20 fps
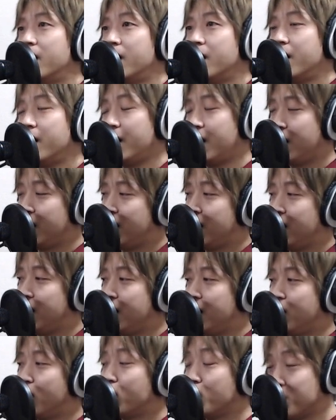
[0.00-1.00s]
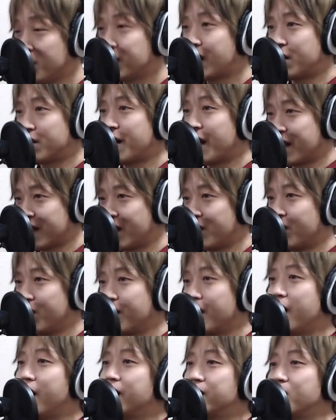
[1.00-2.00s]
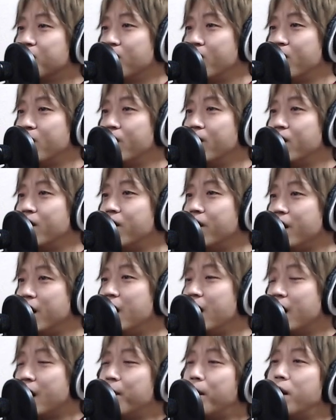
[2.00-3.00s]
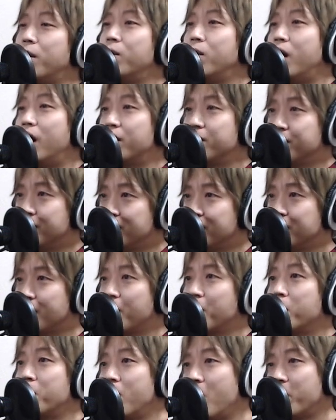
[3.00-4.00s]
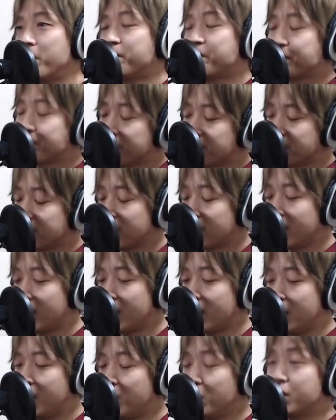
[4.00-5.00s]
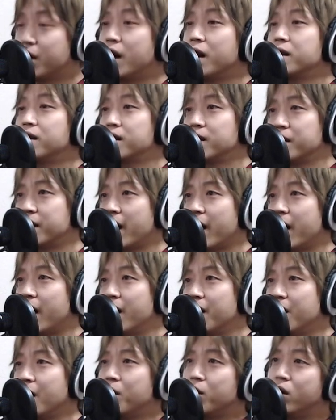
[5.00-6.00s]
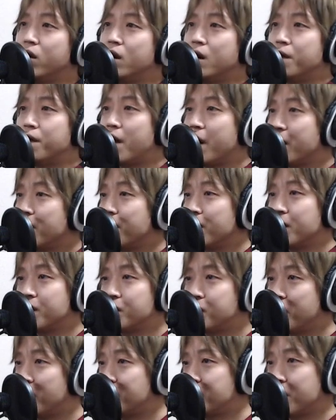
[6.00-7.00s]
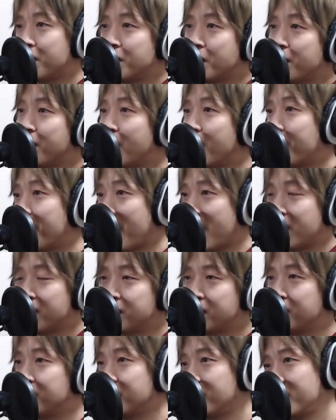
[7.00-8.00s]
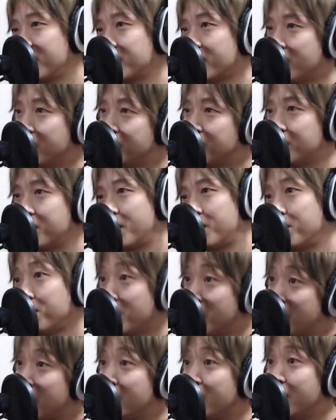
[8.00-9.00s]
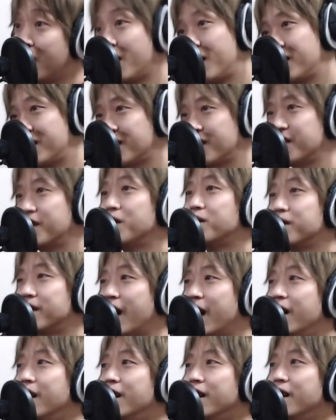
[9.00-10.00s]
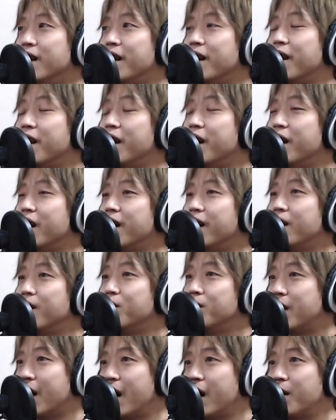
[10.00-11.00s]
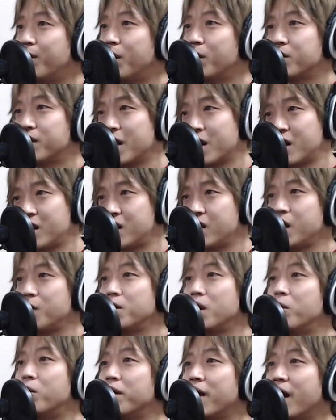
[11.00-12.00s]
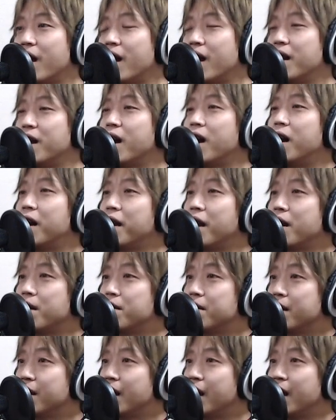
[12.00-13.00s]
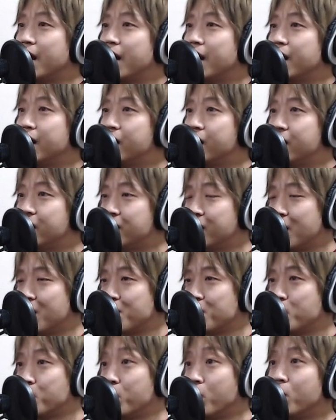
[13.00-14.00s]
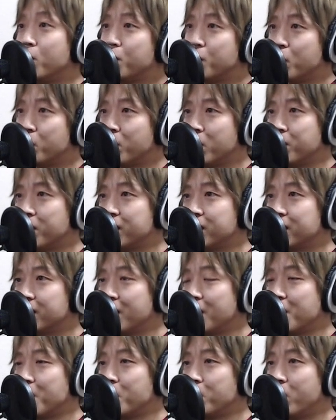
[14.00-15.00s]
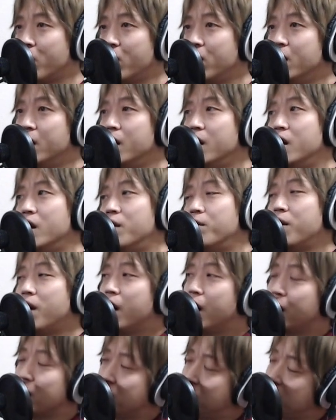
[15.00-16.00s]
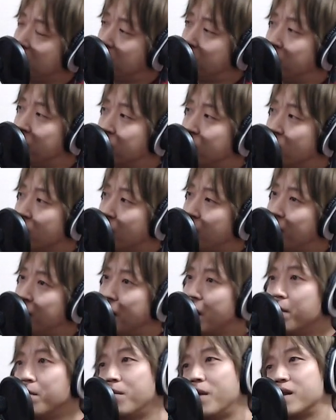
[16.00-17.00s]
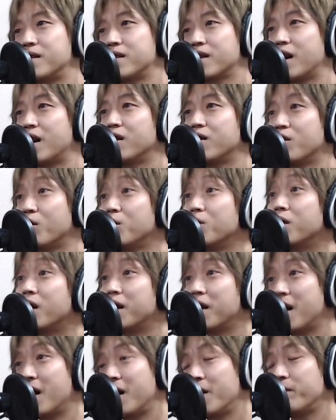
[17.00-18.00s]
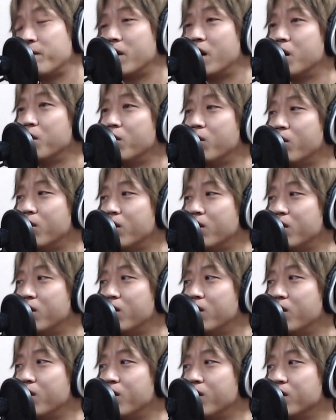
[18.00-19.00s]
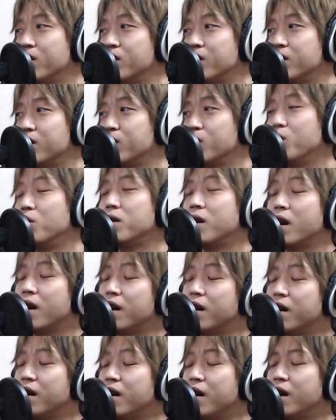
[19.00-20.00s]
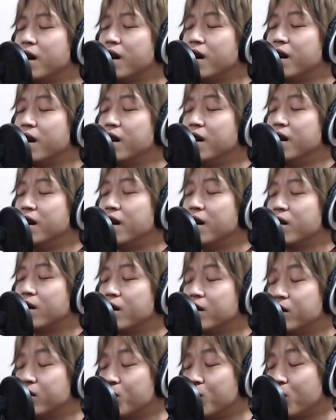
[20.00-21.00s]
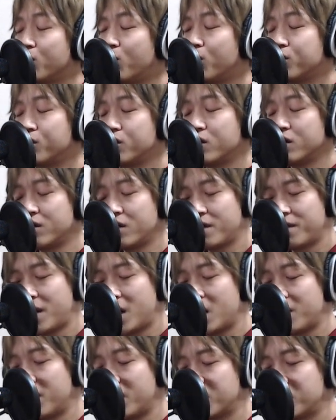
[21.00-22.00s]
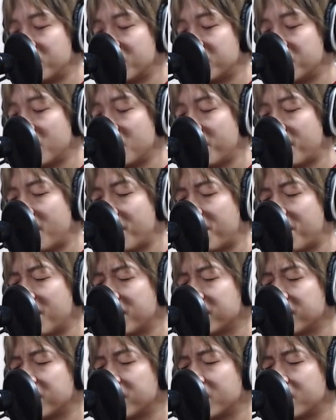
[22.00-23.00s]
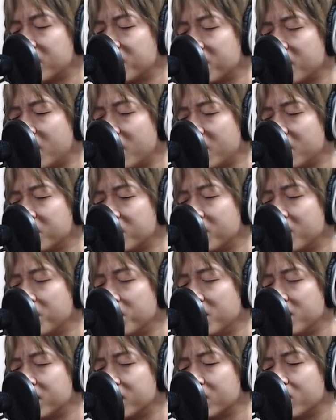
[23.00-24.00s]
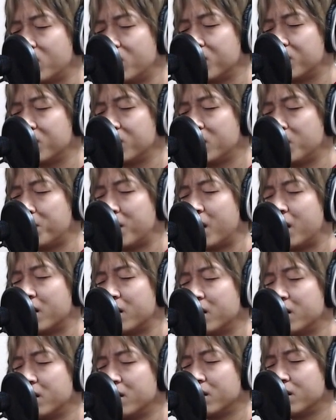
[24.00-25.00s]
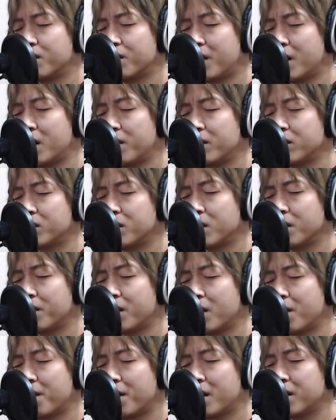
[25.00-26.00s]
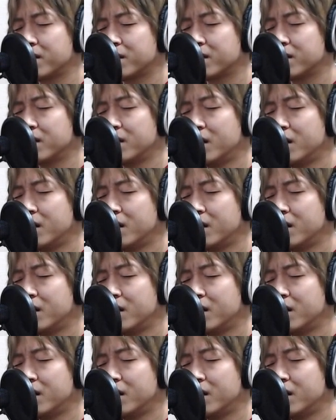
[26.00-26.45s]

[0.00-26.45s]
えー、ロックミュージカルレンタルでその映画版もあるんですけども僕大好きで、で、あの、525,600 minutes っていうさ、えー、歌、あの、最近 CM でもね、流れてるんで、知ってる人も多いと思いますけれども、まあ、クリスマスというか、まあ、年末感というかな、あのー、すごいね、えー、その50、ん ?525,600 minutes、52万 ?525,600、